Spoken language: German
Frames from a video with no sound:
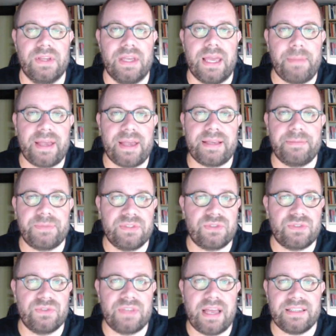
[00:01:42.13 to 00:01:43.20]
Mehr gibt es nicht
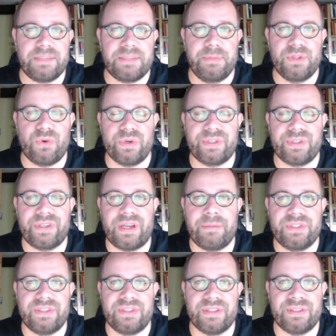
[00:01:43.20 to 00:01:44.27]
zu sagen. Ich bitte euch ein
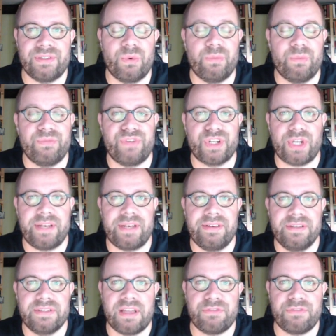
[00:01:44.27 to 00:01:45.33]
bisschen um
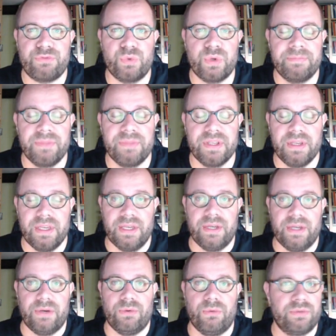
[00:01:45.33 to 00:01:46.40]
Verständnis dafür.
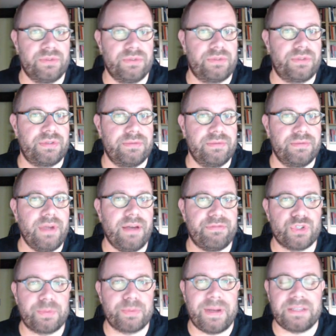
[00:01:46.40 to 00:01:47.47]
Und ja,
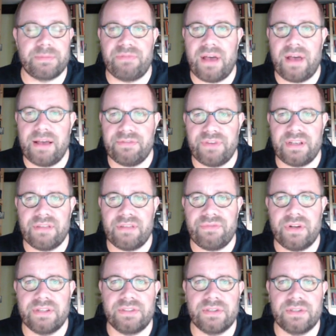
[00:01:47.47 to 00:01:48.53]
viel Spaß mit Pathfinder,
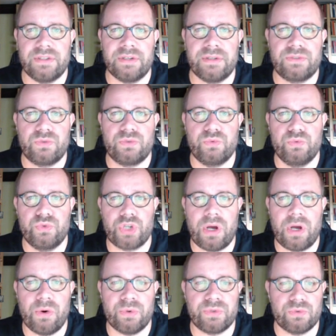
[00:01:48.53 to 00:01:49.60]
falls ihr
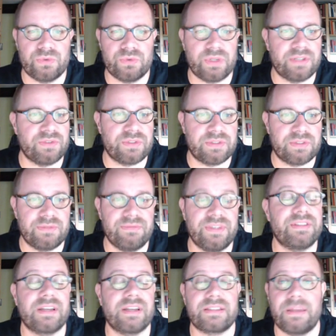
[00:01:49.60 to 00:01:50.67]
zuschaut. Und ansonsten, wie
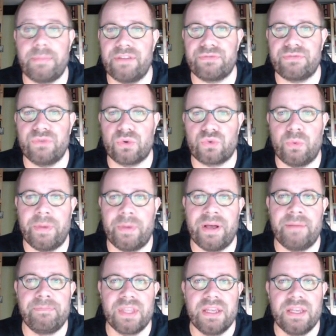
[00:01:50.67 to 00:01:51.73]
gesagt, am 11. Oktober
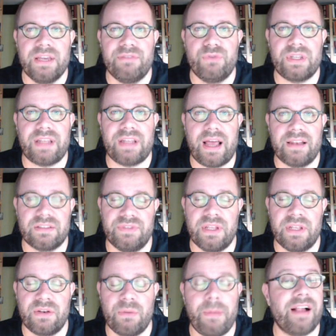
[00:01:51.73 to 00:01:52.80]
wird dann alles
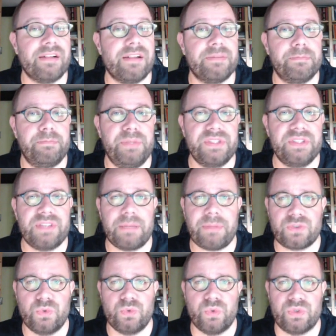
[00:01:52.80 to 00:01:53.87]
wieder normal. Bis dann,
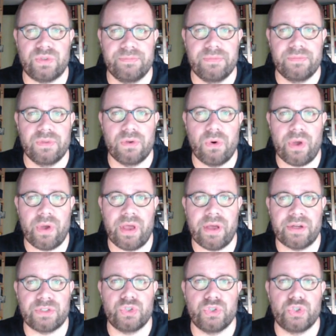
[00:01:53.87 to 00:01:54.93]
macht's gut.
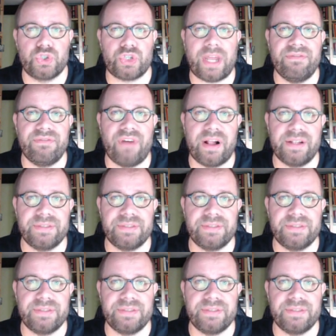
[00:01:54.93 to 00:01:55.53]
Euer Steinwall.